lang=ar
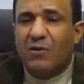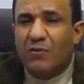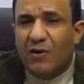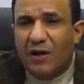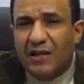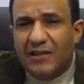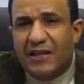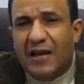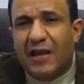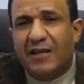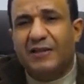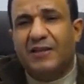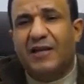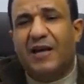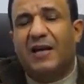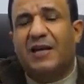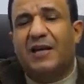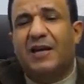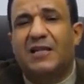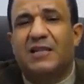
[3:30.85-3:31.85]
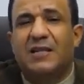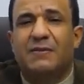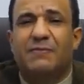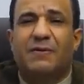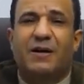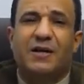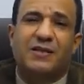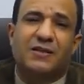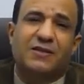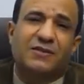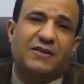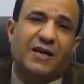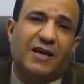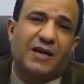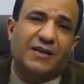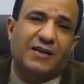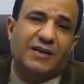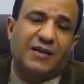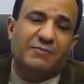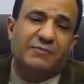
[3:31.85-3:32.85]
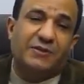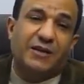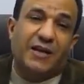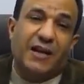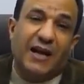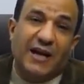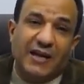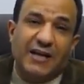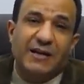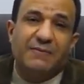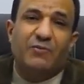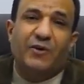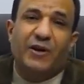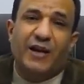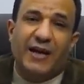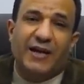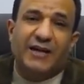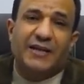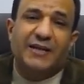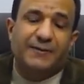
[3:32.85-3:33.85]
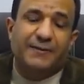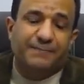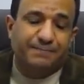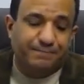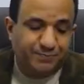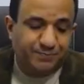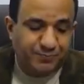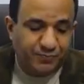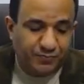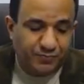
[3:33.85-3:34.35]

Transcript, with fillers: وتعني الأدب أيضا تعني كلمة العجب والعجيب